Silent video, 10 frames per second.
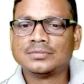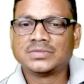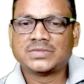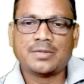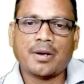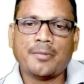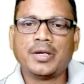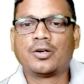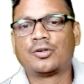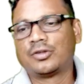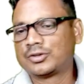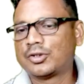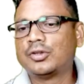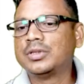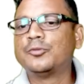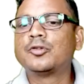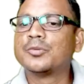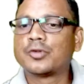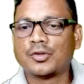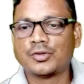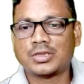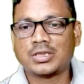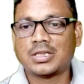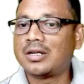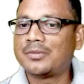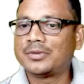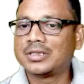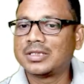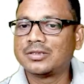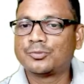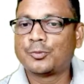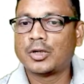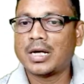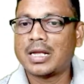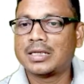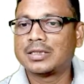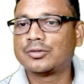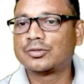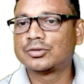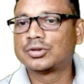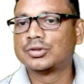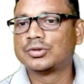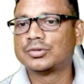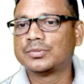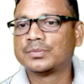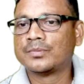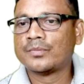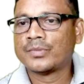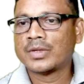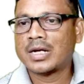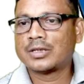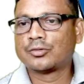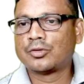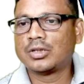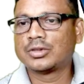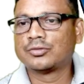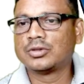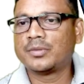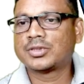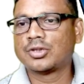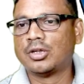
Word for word: যেভাবেই করো না সহজে মুখে মুখে হচ্ছে না হলে আমাদেরকে কিন্তু পরে আলাদা করে করতে হতো হ্যাঁ সুকন্যা শুনতে পাচ্ছ